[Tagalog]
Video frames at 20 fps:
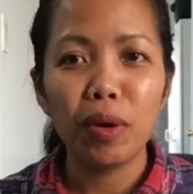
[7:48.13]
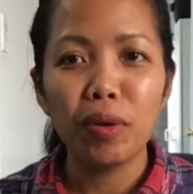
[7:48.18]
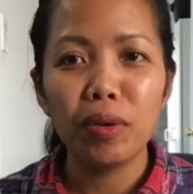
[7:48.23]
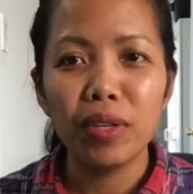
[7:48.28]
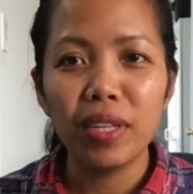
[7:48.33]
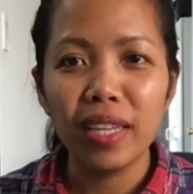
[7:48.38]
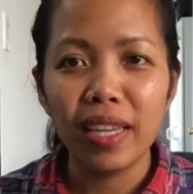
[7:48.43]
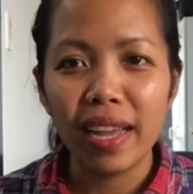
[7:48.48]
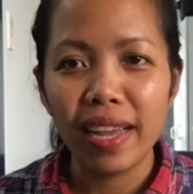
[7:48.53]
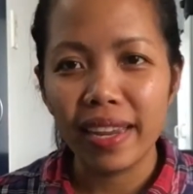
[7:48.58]
ako
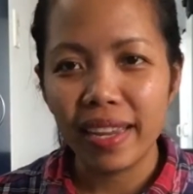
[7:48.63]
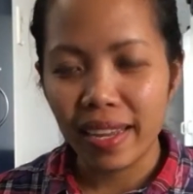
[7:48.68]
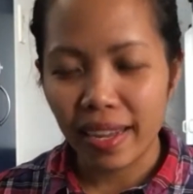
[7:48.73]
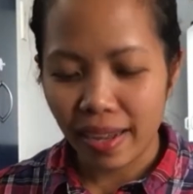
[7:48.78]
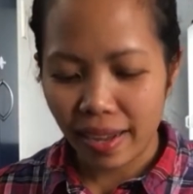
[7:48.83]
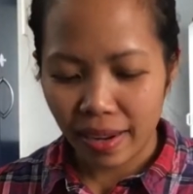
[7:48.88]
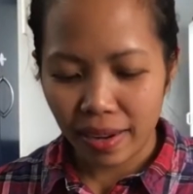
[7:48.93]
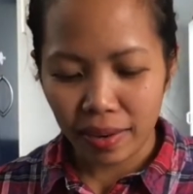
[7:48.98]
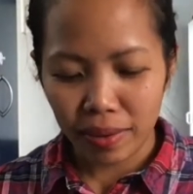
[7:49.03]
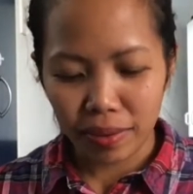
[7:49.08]
ni Haring
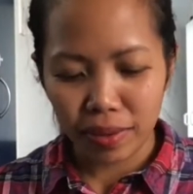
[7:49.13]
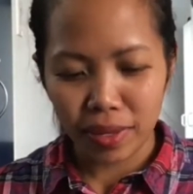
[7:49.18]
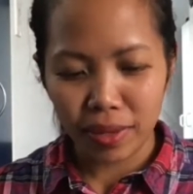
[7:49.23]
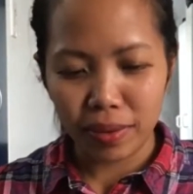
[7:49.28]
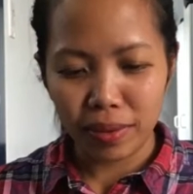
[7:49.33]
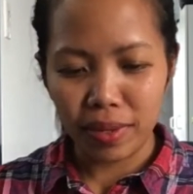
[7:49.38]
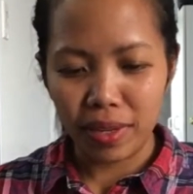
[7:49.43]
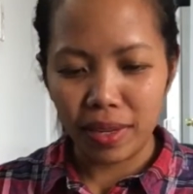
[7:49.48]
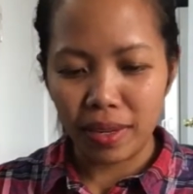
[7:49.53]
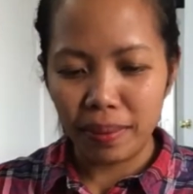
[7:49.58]
Araw
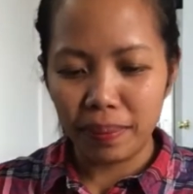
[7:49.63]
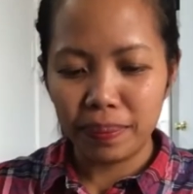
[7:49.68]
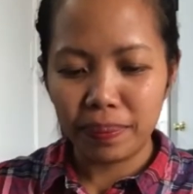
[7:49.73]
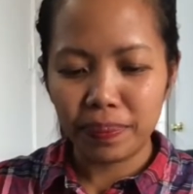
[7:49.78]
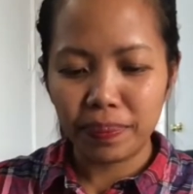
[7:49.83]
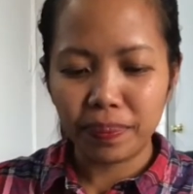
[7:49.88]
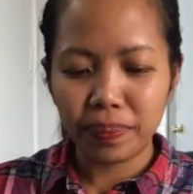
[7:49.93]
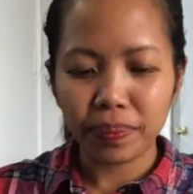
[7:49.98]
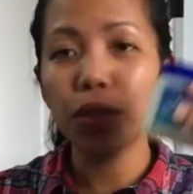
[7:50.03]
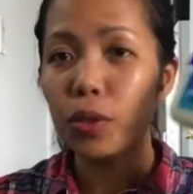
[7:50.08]
ngayon ah.
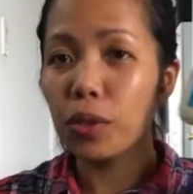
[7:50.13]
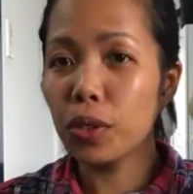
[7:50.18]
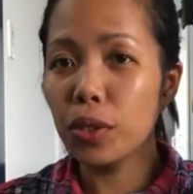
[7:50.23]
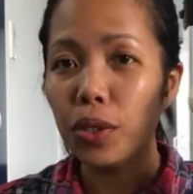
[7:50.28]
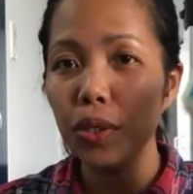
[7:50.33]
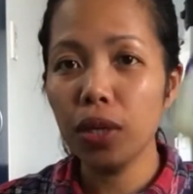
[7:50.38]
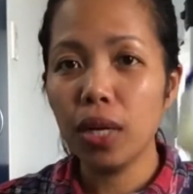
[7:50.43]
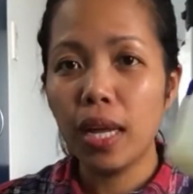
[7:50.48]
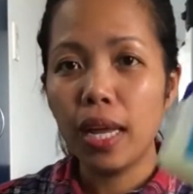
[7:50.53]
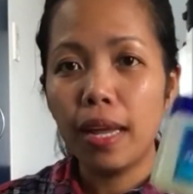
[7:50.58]

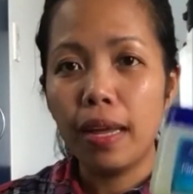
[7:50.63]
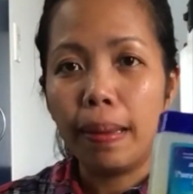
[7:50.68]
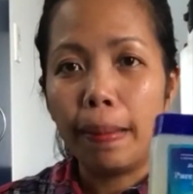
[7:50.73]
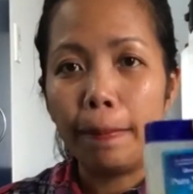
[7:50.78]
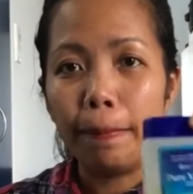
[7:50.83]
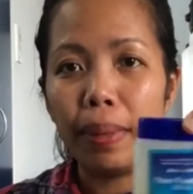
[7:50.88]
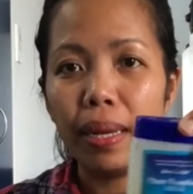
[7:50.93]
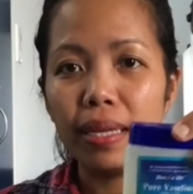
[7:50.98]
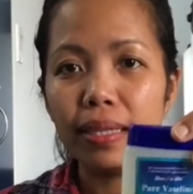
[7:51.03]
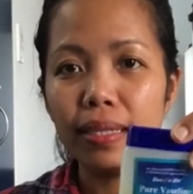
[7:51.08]
So,
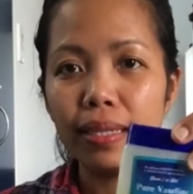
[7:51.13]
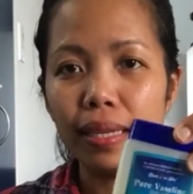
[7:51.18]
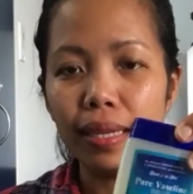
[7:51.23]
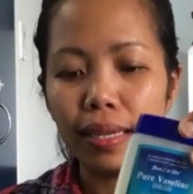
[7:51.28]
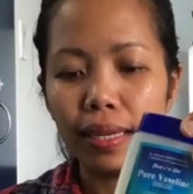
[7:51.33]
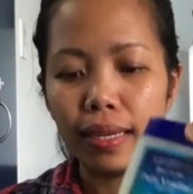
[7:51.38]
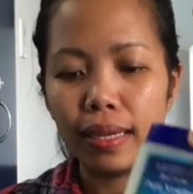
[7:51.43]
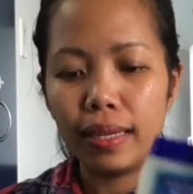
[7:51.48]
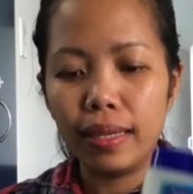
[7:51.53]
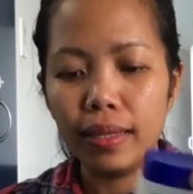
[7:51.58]

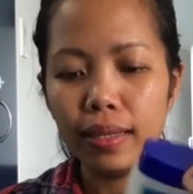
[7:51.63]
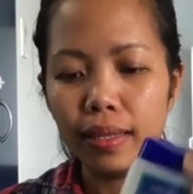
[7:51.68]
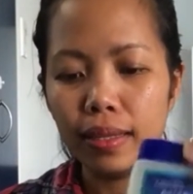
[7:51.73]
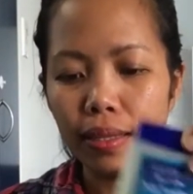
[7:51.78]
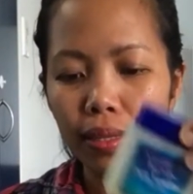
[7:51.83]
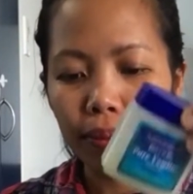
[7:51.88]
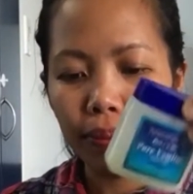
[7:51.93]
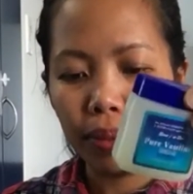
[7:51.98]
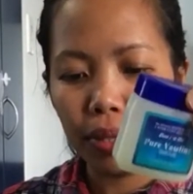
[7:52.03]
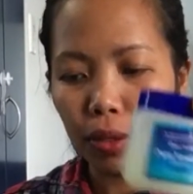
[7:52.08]
Vaseline,
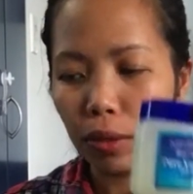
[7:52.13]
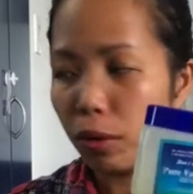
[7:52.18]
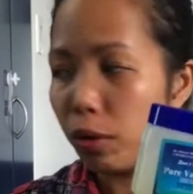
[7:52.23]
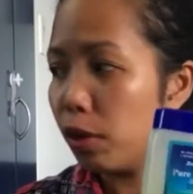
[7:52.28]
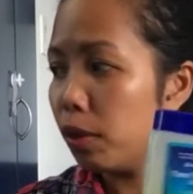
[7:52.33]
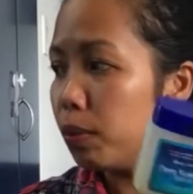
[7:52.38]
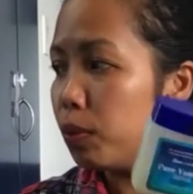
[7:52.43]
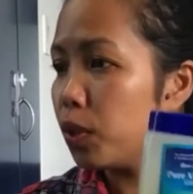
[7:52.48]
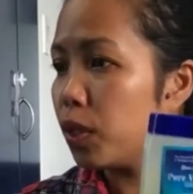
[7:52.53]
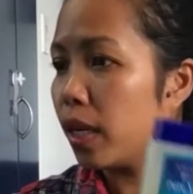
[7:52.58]

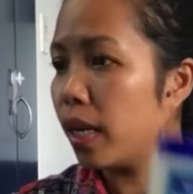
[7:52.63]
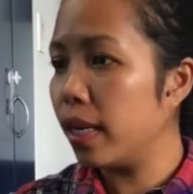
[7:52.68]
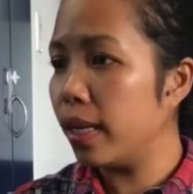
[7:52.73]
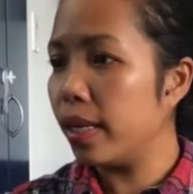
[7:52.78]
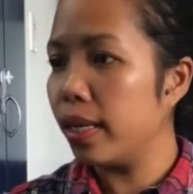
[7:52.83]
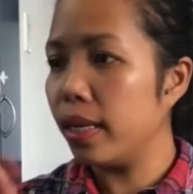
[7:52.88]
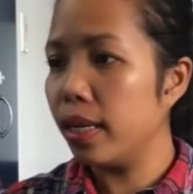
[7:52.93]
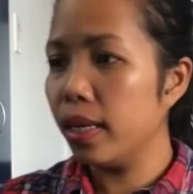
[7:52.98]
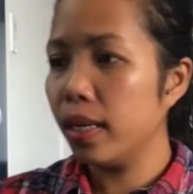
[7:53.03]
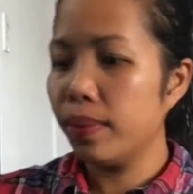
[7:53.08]
petroleum
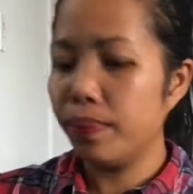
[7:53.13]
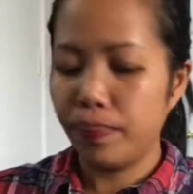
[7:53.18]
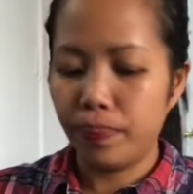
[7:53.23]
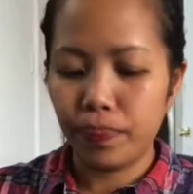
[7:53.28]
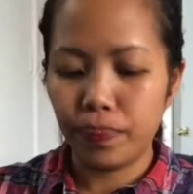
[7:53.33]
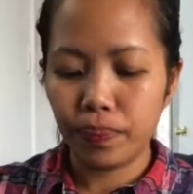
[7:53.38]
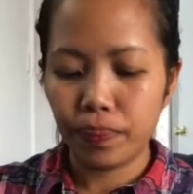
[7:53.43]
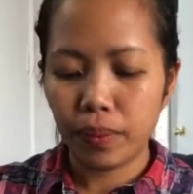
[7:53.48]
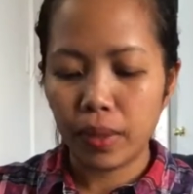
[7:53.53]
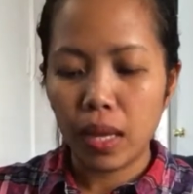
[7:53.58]
jelly,
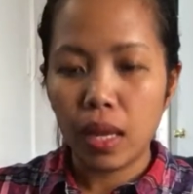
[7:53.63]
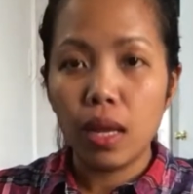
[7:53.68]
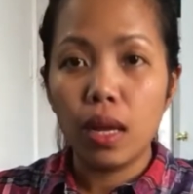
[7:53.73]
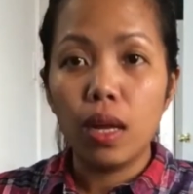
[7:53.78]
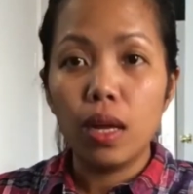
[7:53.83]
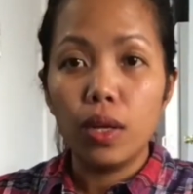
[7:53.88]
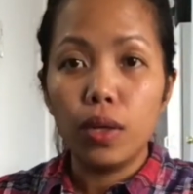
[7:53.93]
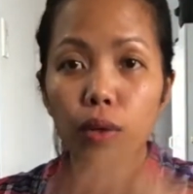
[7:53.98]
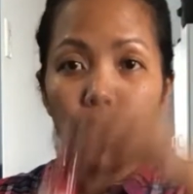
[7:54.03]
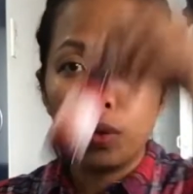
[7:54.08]

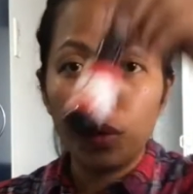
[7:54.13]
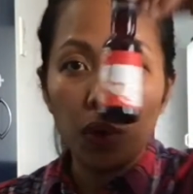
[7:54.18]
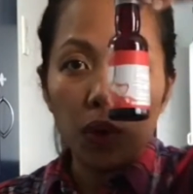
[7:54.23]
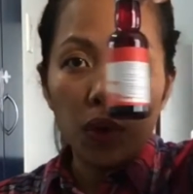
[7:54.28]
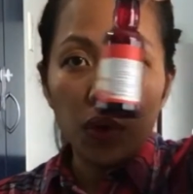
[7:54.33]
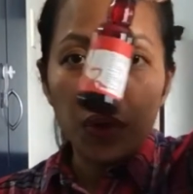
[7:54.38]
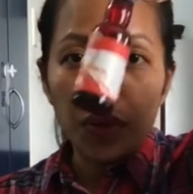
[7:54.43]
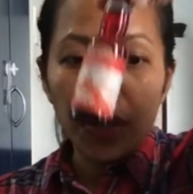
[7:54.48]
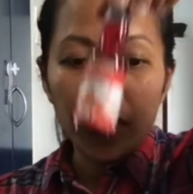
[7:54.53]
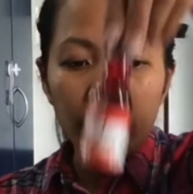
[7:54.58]
yung
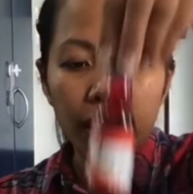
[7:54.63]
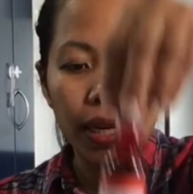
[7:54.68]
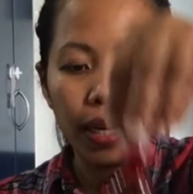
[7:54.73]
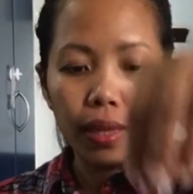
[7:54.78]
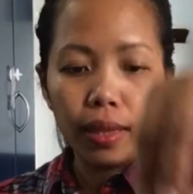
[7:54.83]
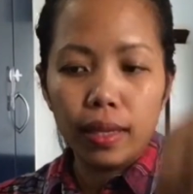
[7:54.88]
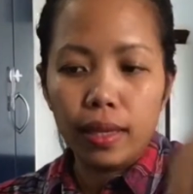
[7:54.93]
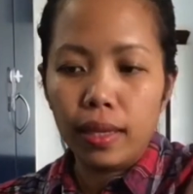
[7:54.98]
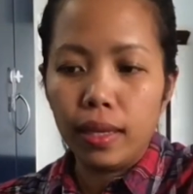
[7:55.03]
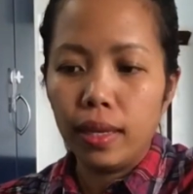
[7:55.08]
coloring
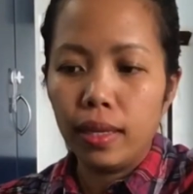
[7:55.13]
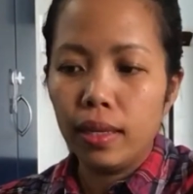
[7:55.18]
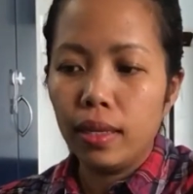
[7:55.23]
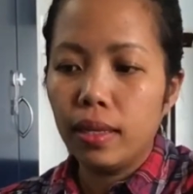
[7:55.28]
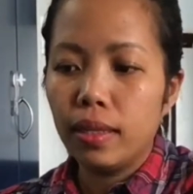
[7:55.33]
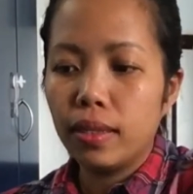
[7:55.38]
natin.